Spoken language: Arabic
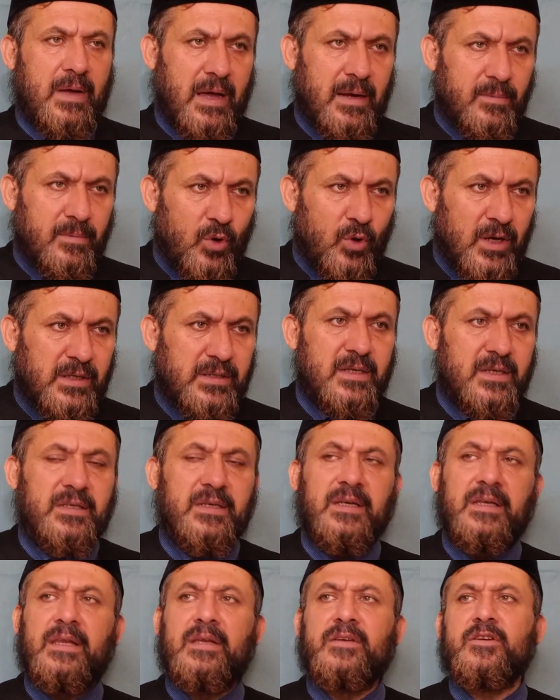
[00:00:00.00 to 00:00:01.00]

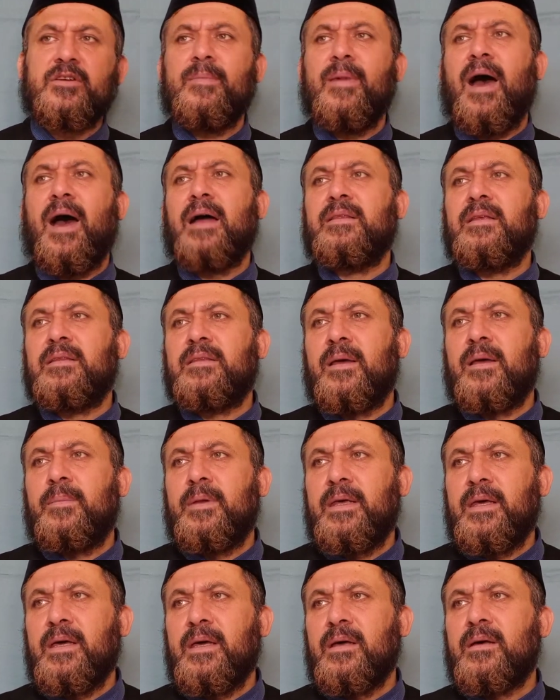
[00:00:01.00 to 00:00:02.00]
المؤسسين لجماعة
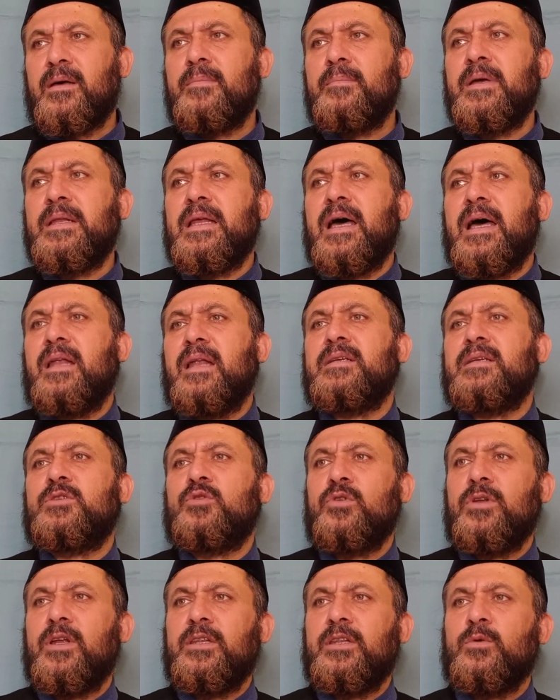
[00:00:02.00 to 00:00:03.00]
التبليغ من أهل
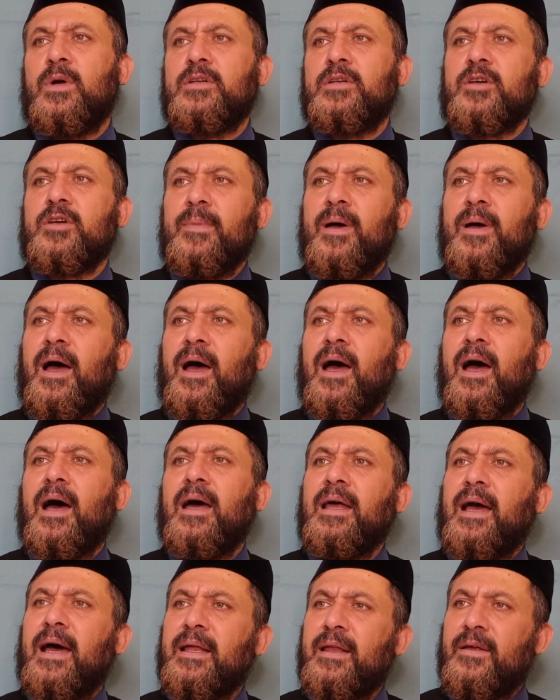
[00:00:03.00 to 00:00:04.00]
السنة والجماعة
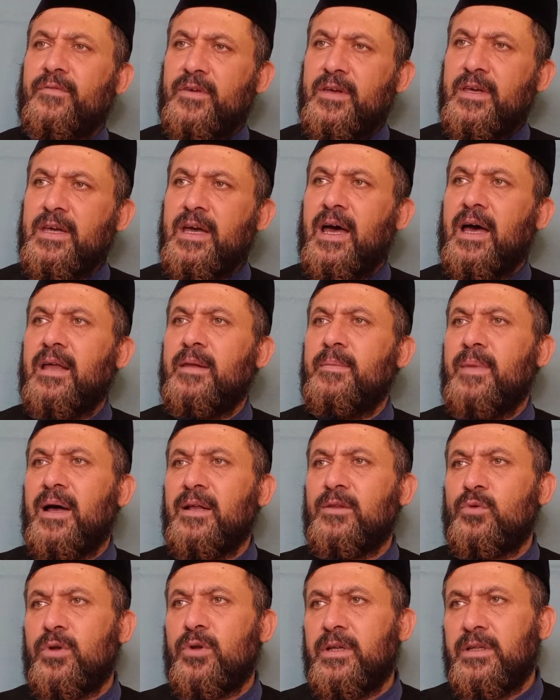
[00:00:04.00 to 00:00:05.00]
الحنفية
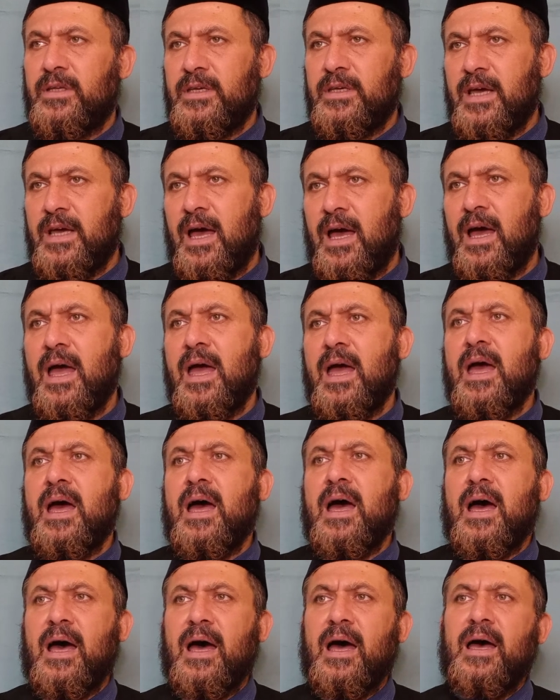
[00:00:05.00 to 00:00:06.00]
الماتريدية
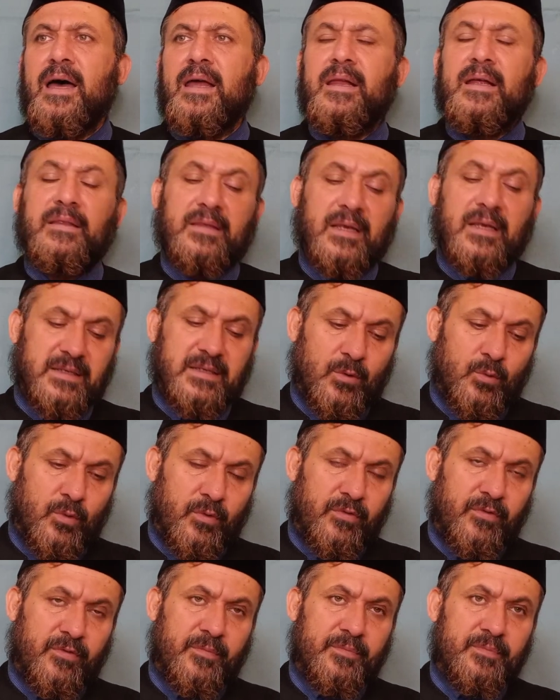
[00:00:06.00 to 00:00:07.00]
أهل
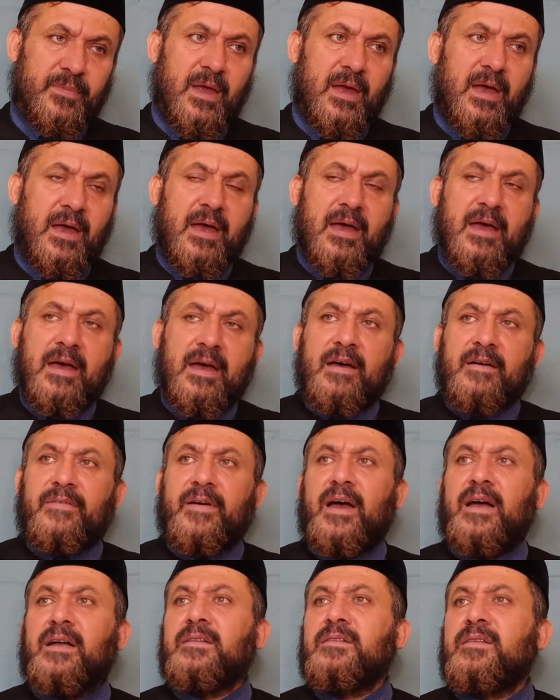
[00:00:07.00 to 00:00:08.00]
التصوف
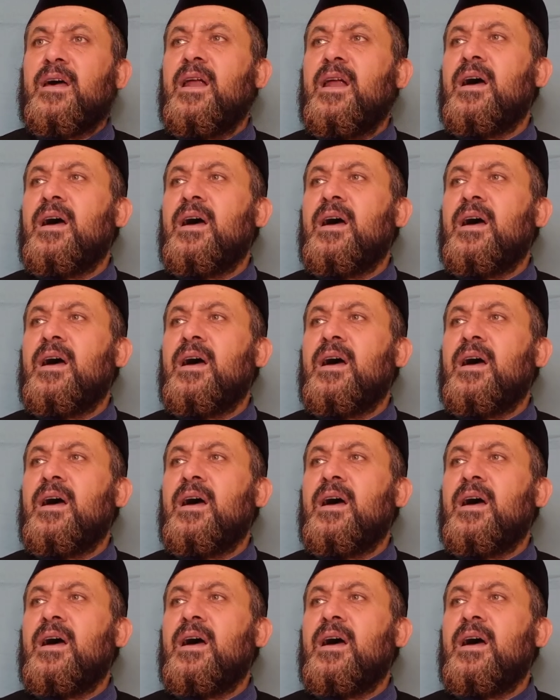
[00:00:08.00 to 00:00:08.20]
فإن